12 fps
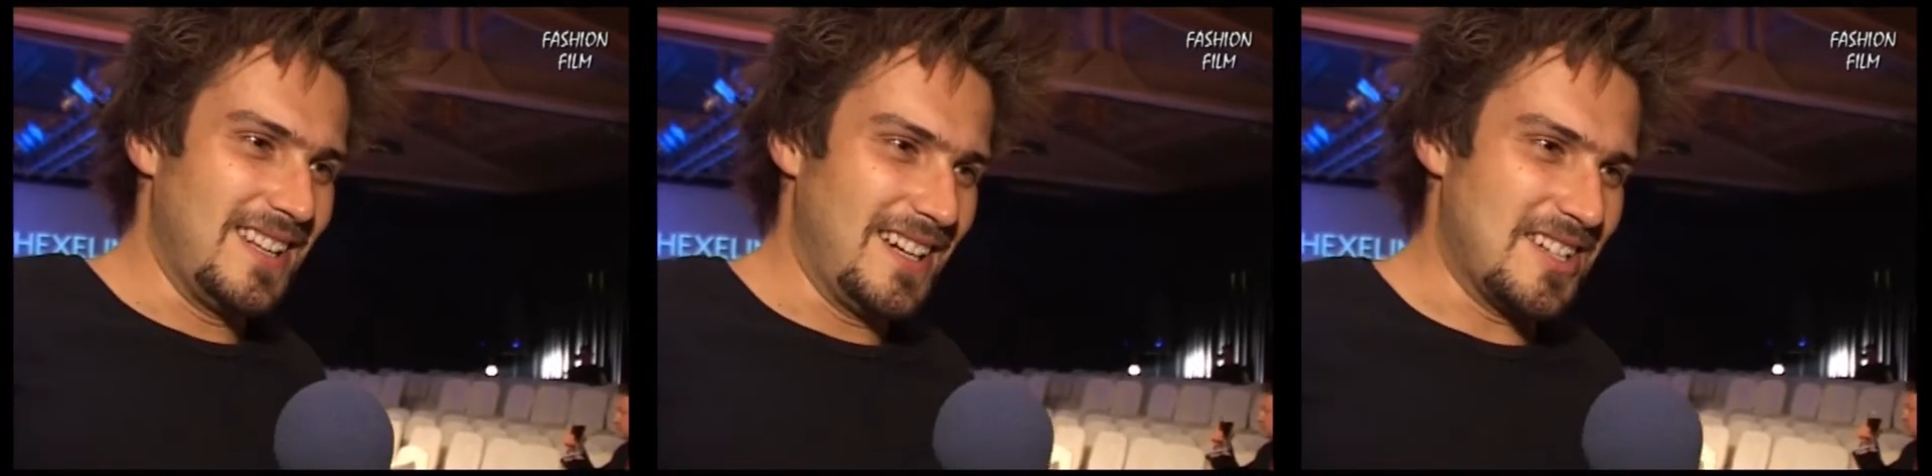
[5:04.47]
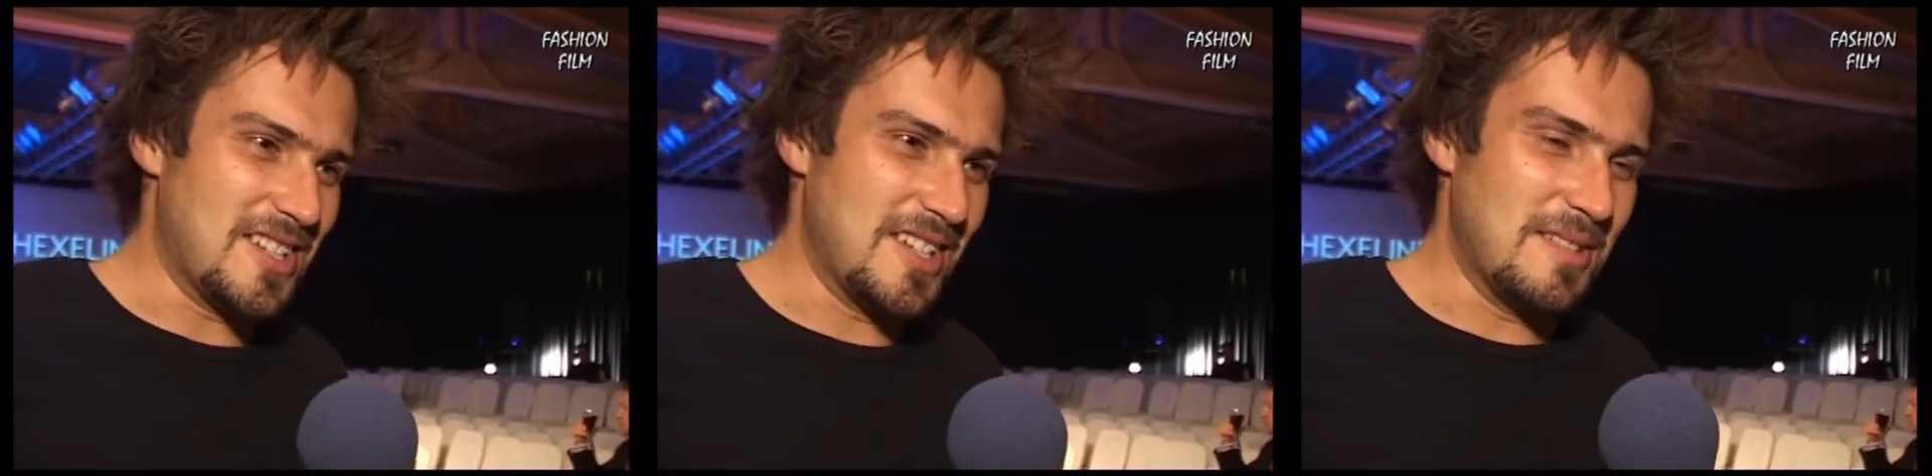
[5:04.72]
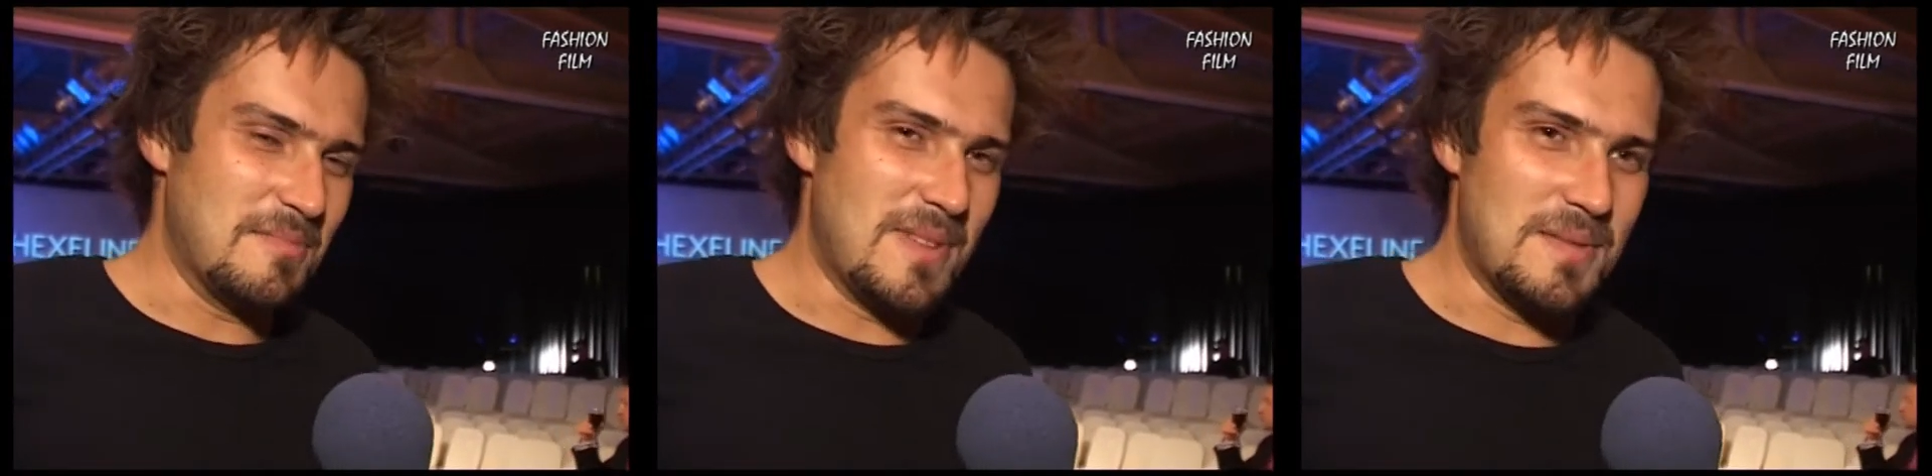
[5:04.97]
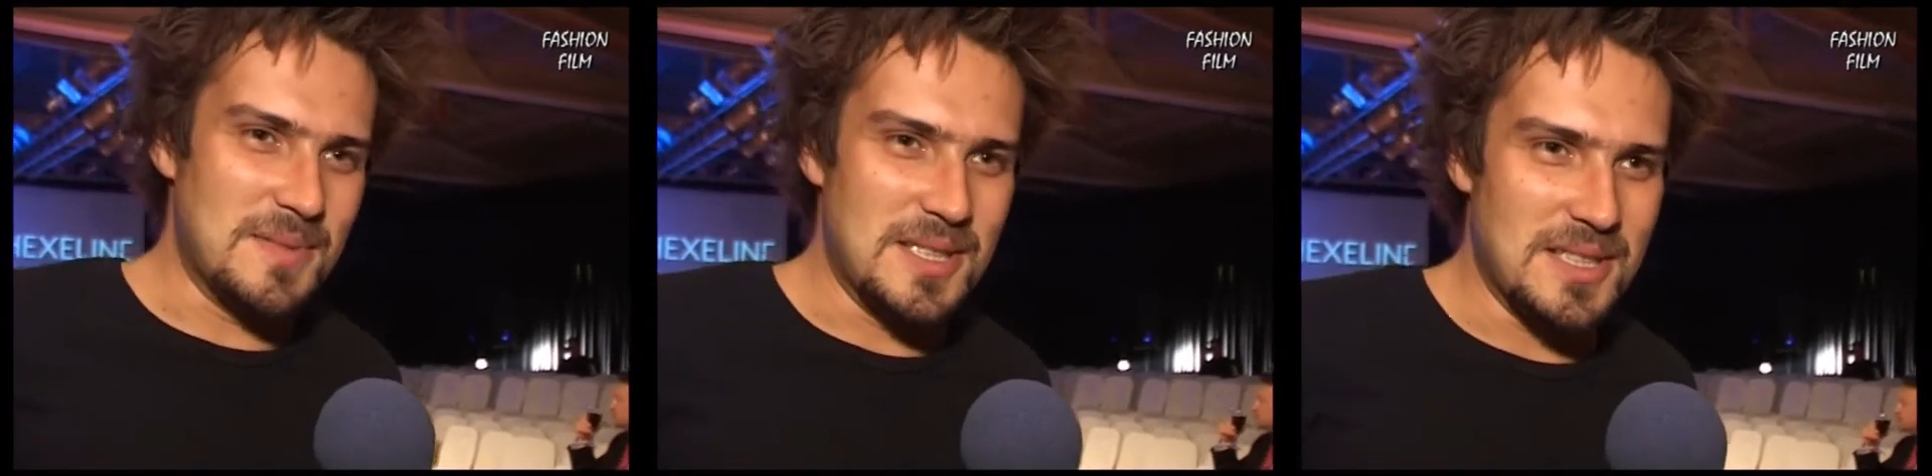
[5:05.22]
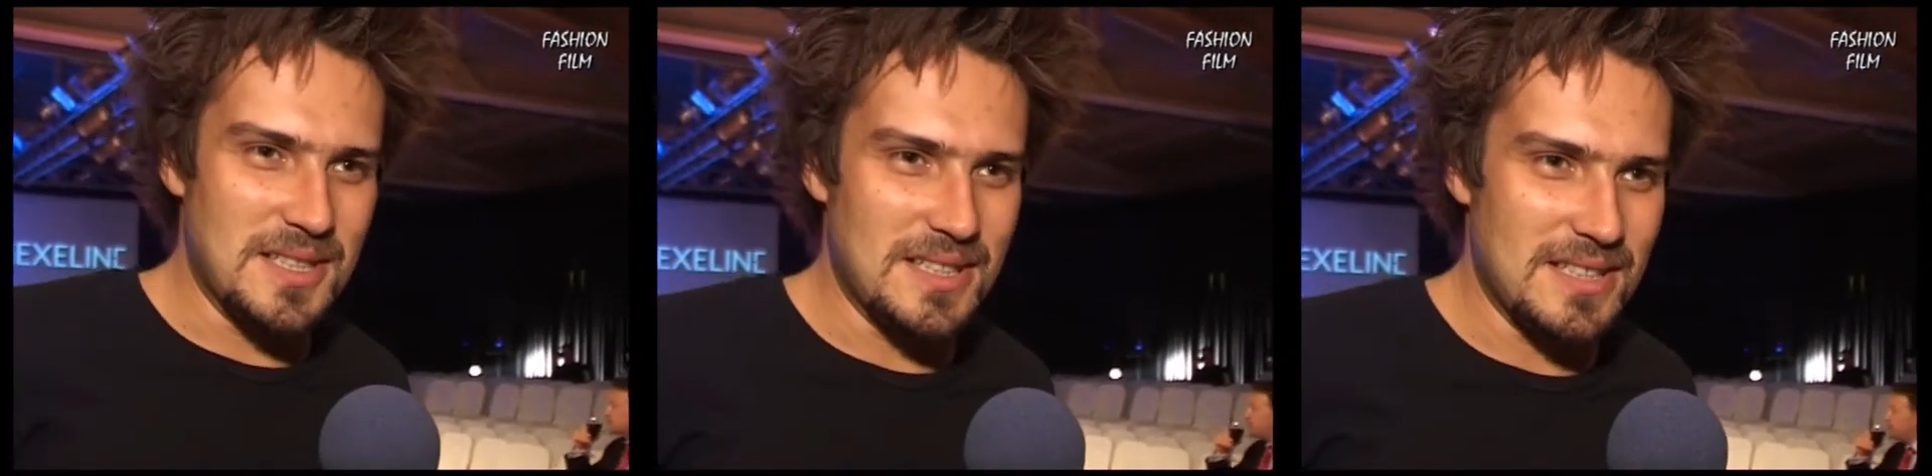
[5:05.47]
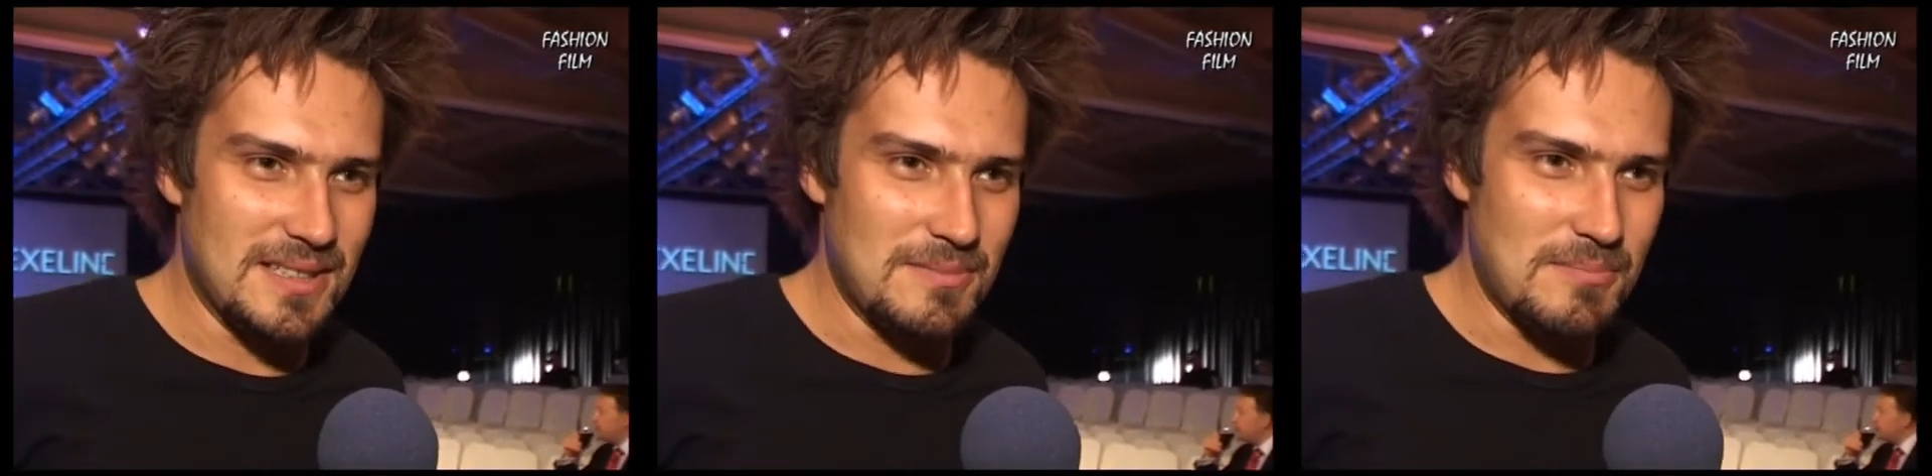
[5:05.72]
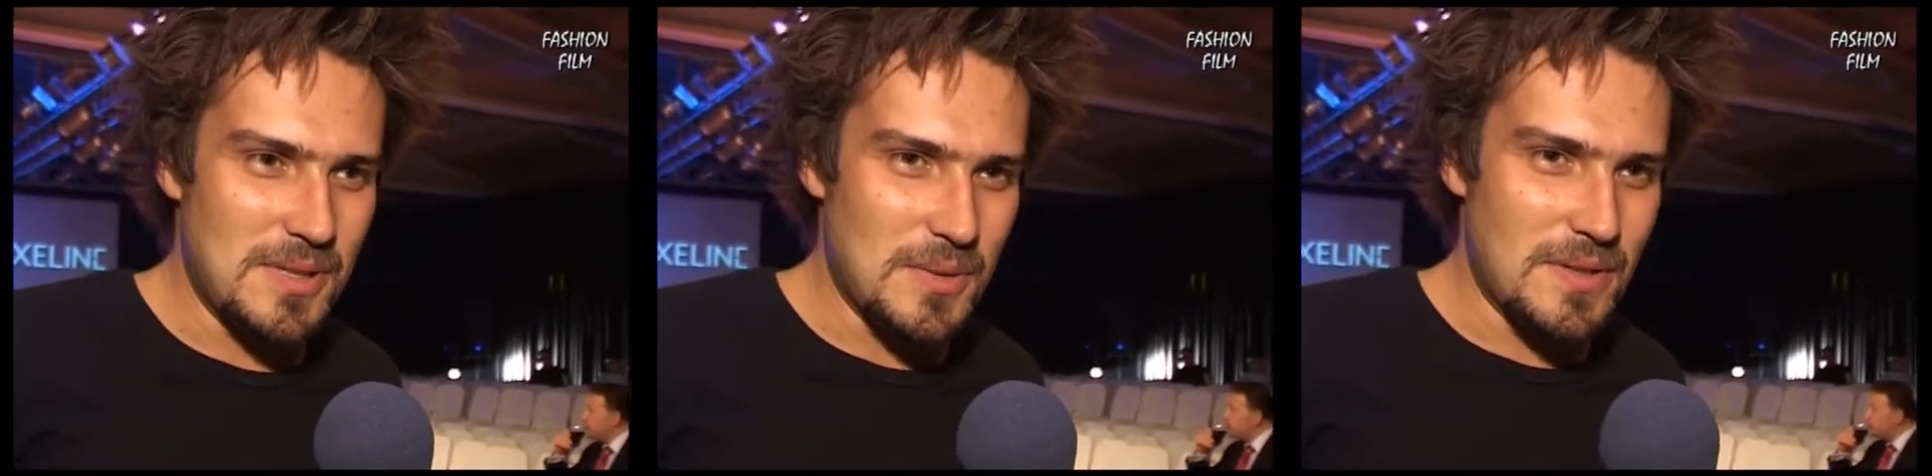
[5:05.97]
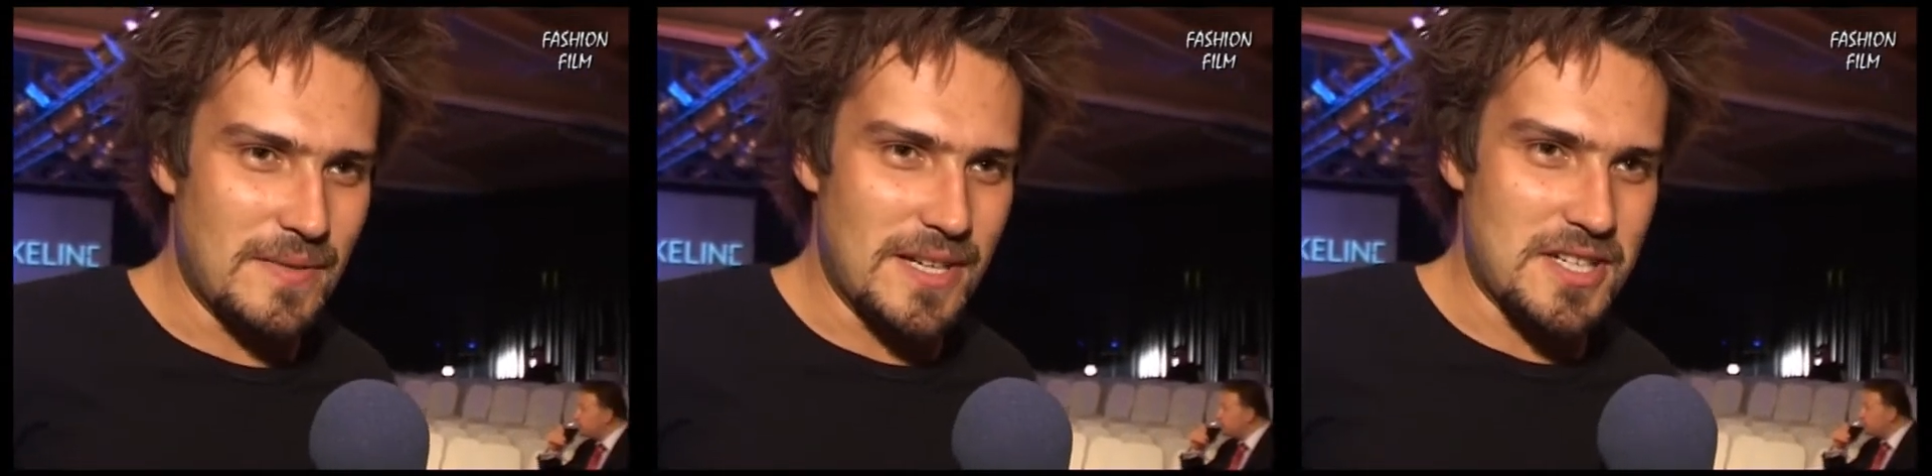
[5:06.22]
Także mamy
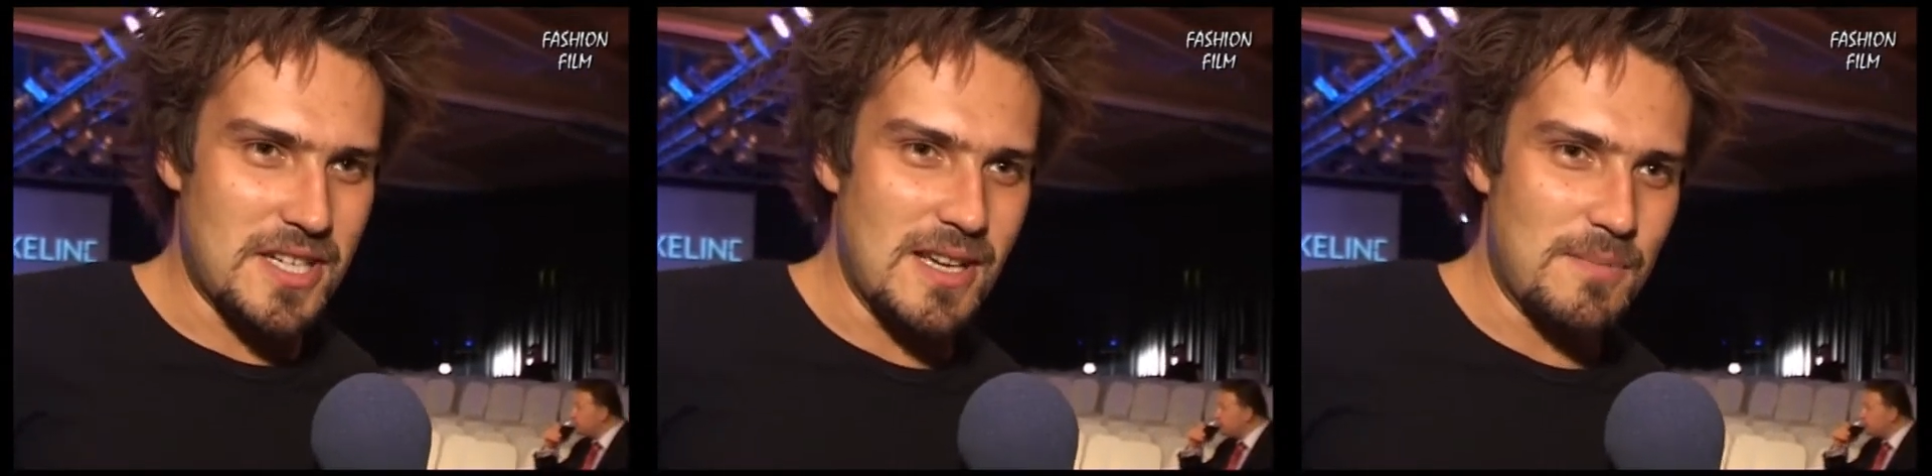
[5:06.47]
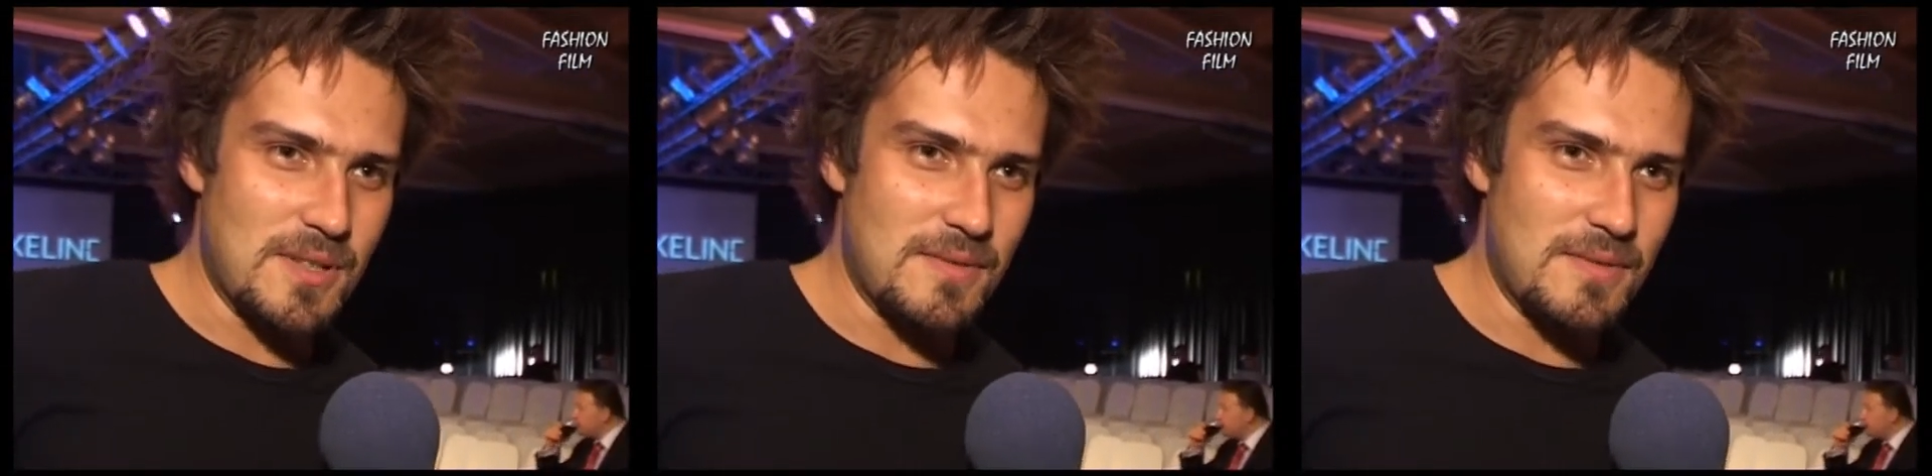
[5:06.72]
miłe wrażenia,